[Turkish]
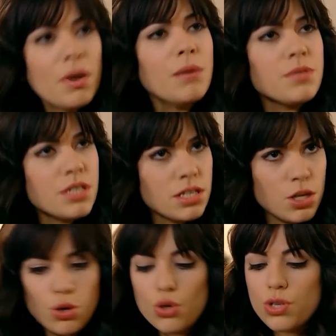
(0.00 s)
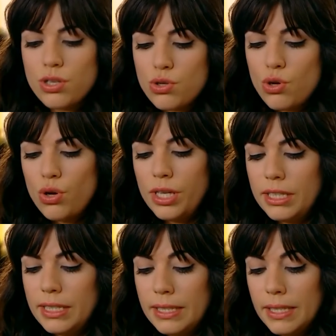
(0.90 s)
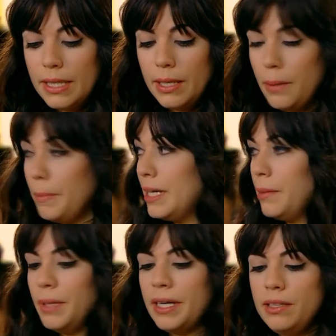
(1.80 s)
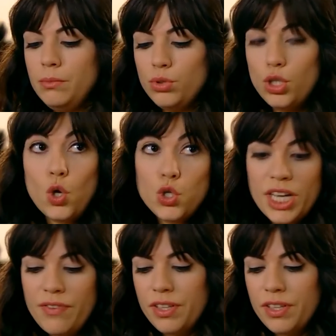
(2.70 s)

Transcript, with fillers: tamam siz ne görüyorsanız söyleyin. Bakın bakalım burada koca